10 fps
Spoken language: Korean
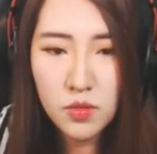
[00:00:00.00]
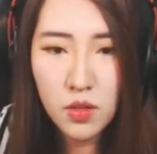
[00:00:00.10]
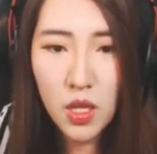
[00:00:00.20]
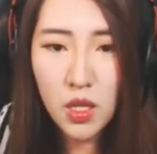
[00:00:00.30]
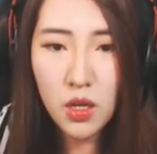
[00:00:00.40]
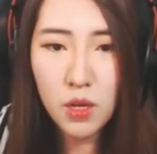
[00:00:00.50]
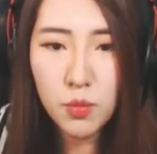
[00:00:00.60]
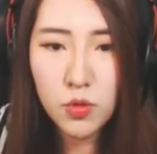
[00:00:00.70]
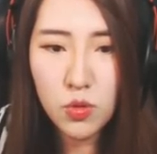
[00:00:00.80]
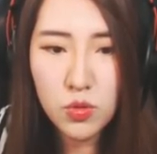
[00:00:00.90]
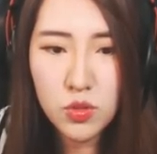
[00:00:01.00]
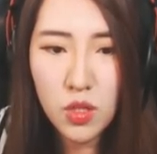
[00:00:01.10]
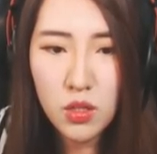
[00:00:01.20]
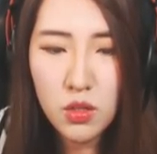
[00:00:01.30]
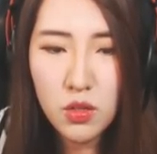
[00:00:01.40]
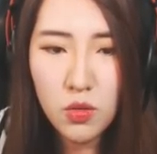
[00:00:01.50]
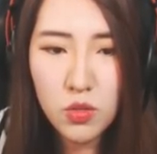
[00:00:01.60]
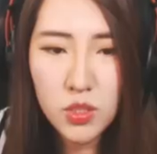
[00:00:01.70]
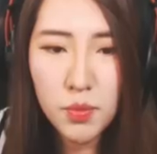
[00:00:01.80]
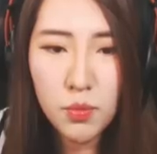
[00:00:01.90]
에? 안 버려지네?
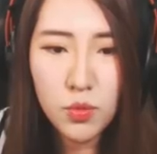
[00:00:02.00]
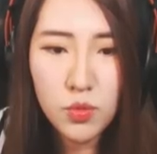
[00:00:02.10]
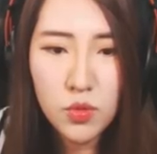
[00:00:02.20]
어차피 뭐